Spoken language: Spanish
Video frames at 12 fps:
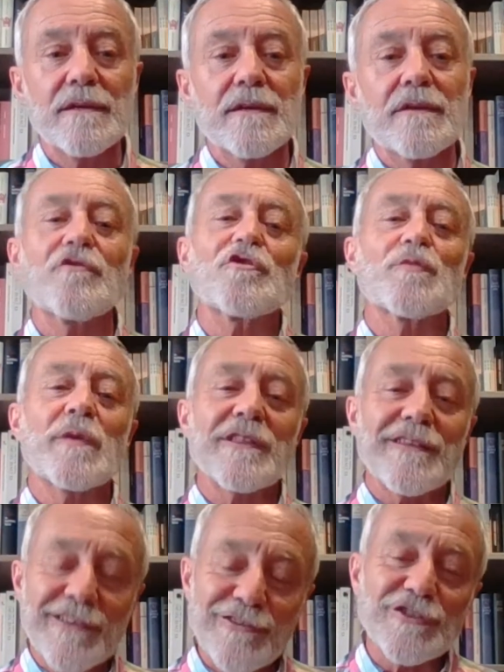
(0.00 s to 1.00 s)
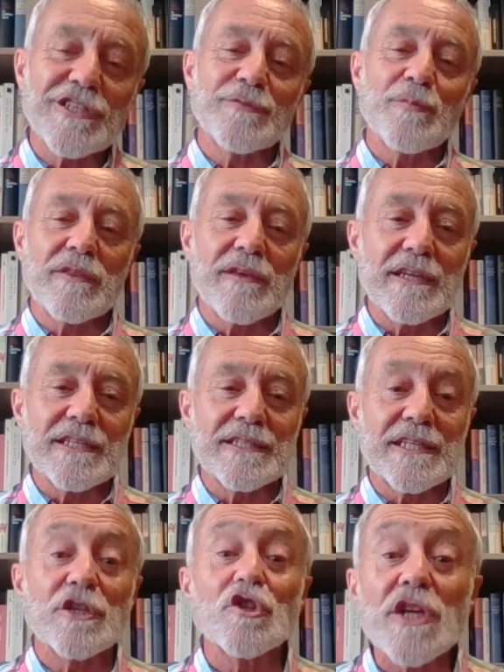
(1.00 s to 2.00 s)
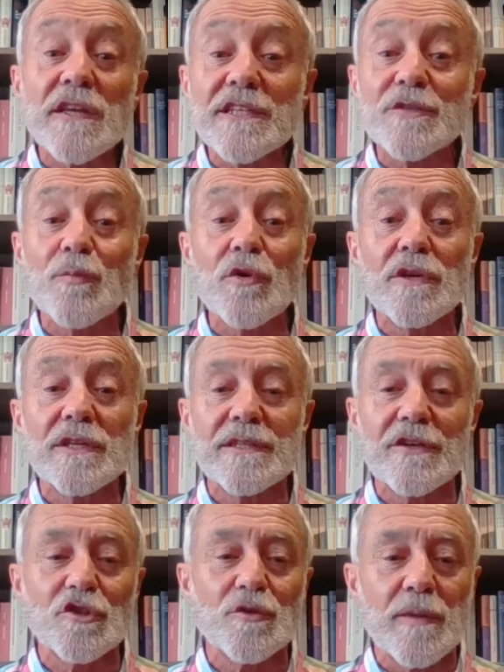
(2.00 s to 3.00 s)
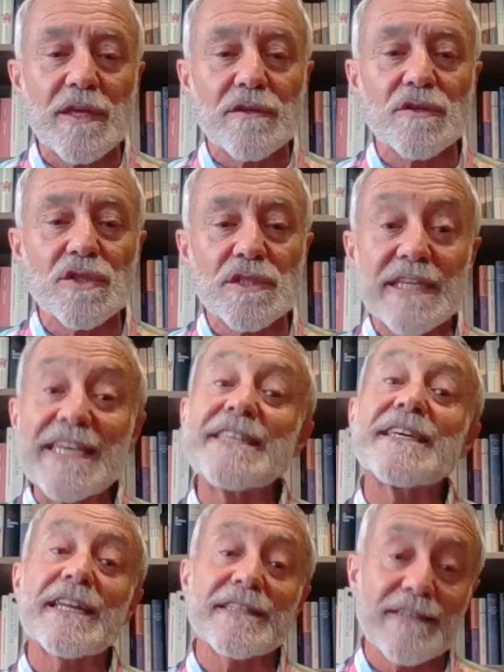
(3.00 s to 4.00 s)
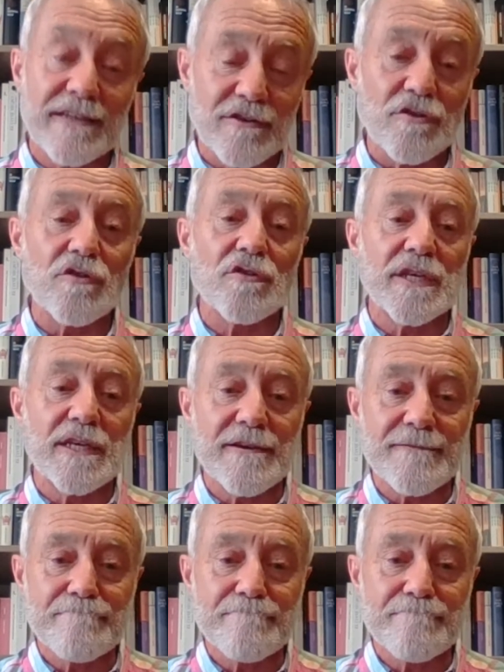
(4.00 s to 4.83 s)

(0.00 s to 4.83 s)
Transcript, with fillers: los verdaderos especialistas, los que disponen de los medios y de la tecnología.